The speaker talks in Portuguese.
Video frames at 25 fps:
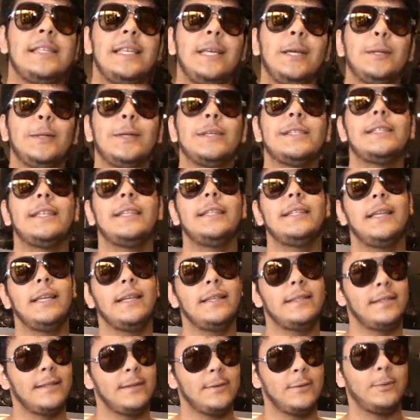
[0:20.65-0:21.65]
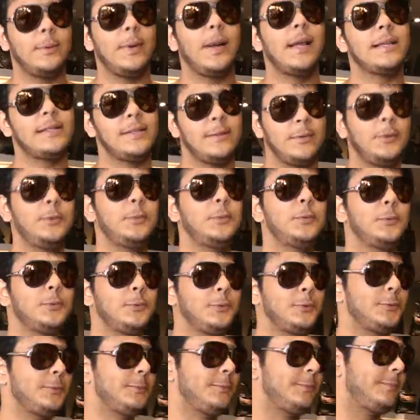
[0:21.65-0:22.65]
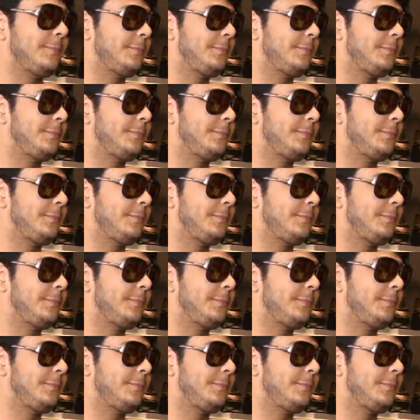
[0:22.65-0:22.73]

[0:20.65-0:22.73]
seguindo as tendências do Brasil e do mundo.